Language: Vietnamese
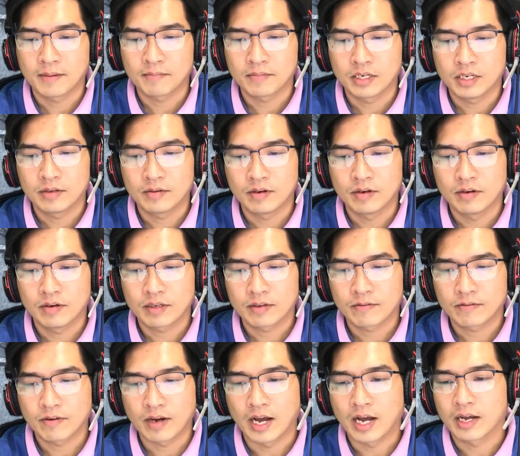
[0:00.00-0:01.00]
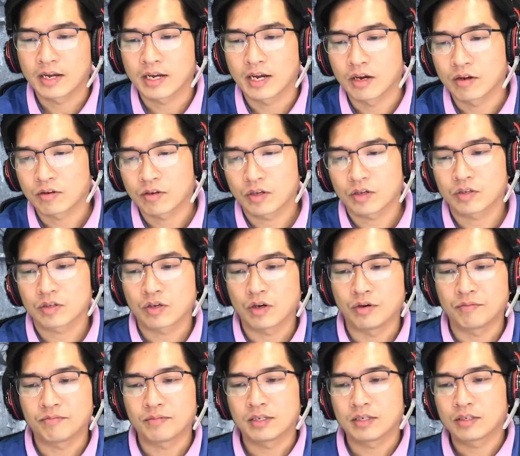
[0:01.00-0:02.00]
Không cần Báo phải nói hẳn
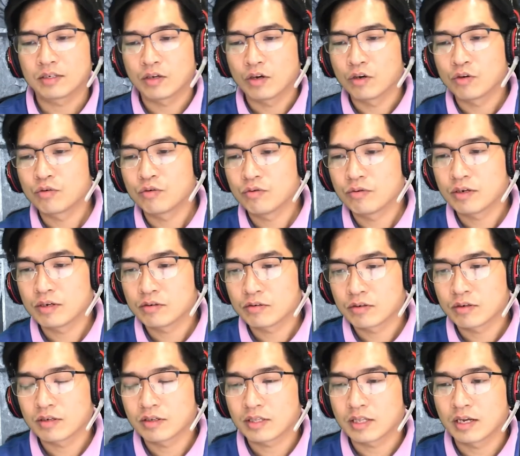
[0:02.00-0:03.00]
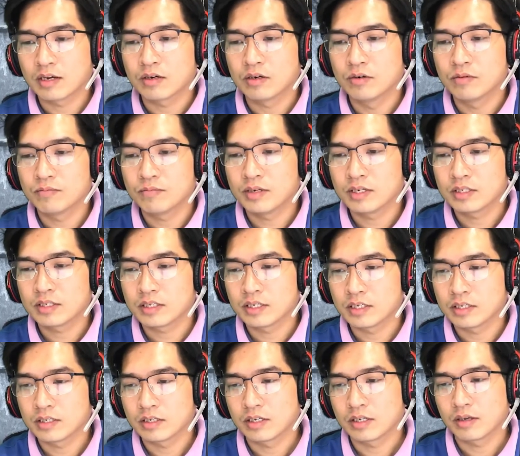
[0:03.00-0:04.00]
ra, vì ngay từ lúc nghe thấy tiếng
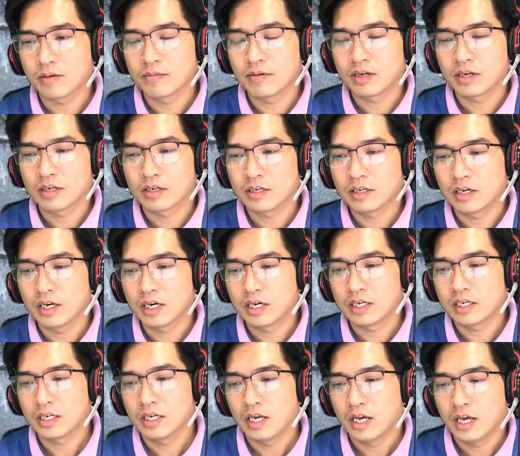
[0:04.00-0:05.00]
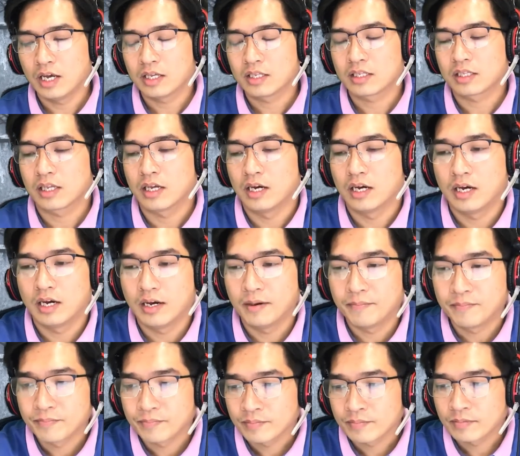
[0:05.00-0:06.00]
của Báo ở bên ngoài, Bảo
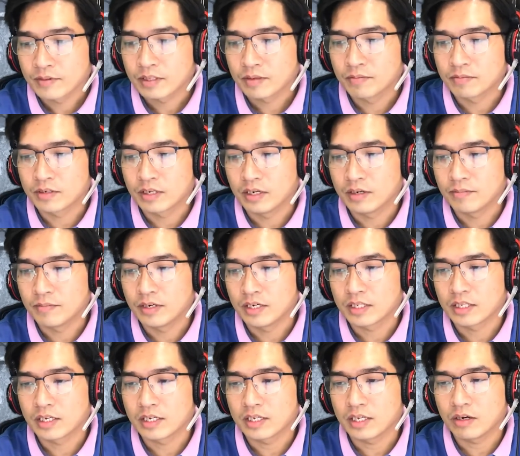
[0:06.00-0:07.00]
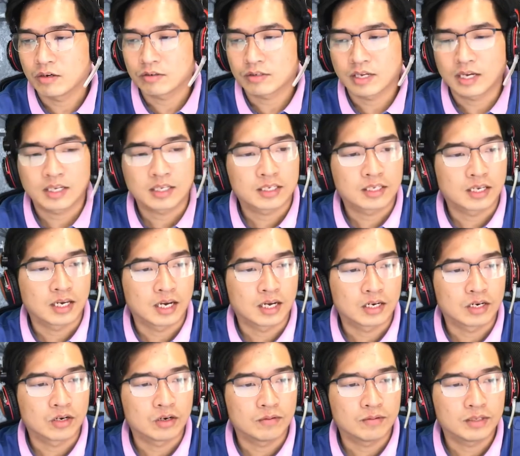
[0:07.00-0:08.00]
đang ngay lập tức liên tưởng đến một sự
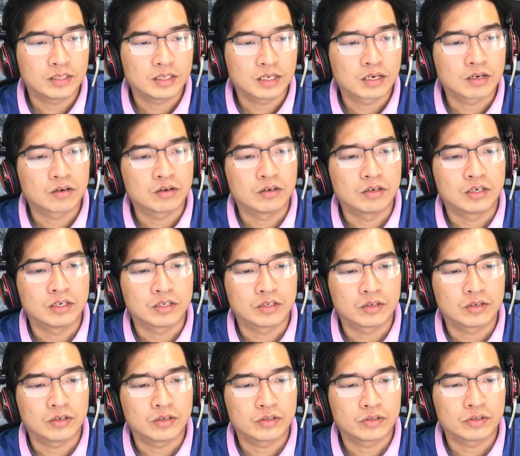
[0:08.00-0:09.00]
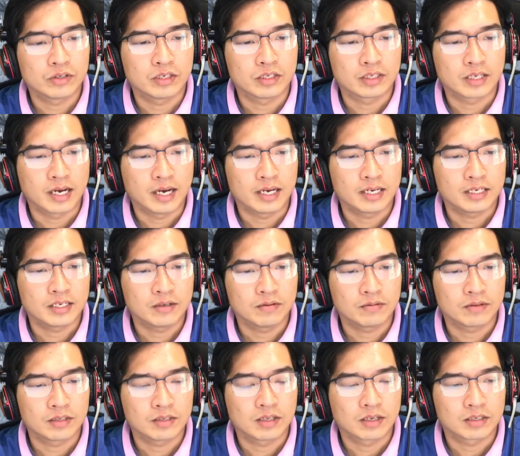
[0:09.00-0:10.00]
việc kinh dị vừa có thể diễn
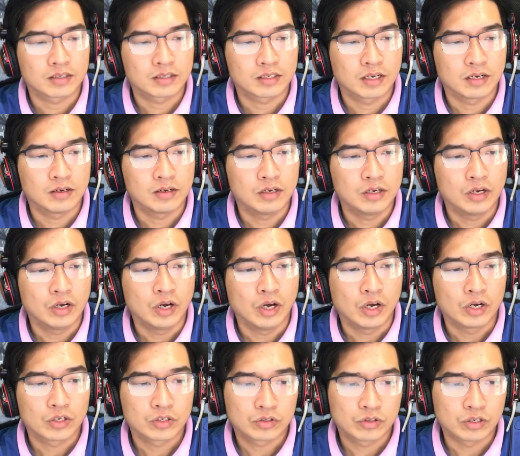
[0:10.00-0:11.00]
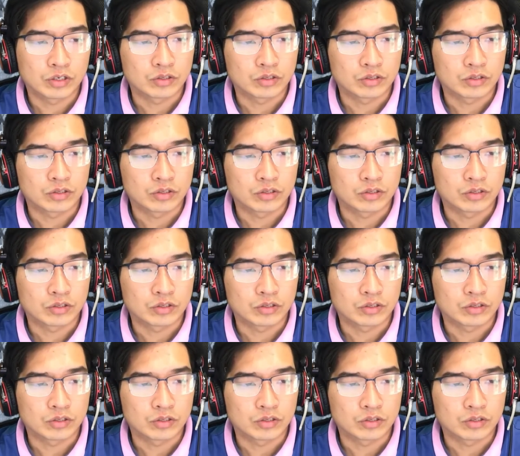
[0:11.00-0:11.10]
ra và gã nhận ra.